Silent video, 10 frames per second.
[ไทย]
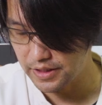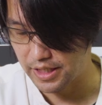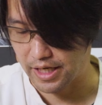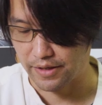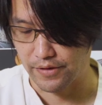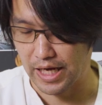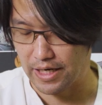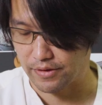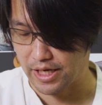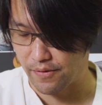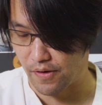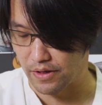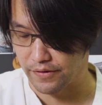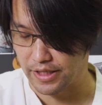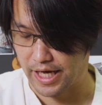เนี่ยแล้วเวลาเราจะเอาออ
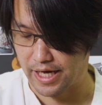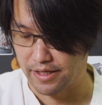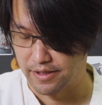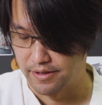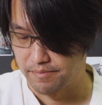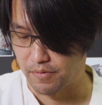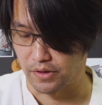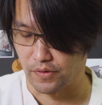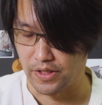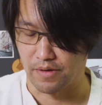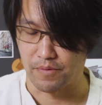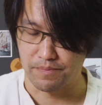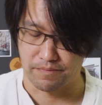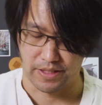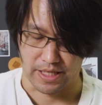กเราก็แค่ปลดตรงนี้ออก
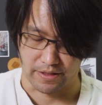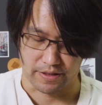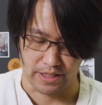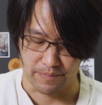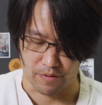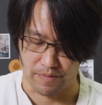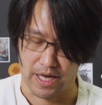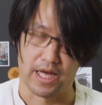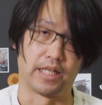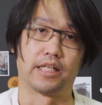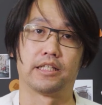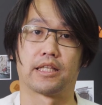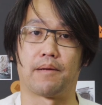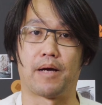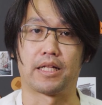ปุ๊บเนี่ยแล้วเราก็หยิบออกมาอันนี้คือ
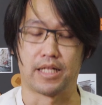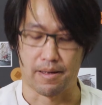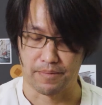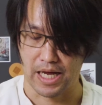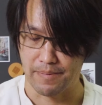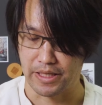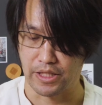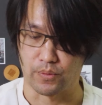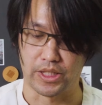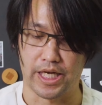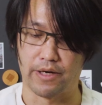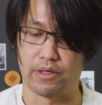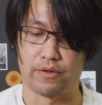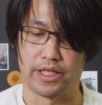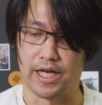สามารถทำได้แม้แต่อยู่ที่เอว
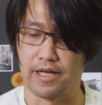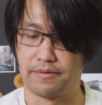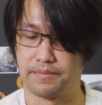เราเลยนะ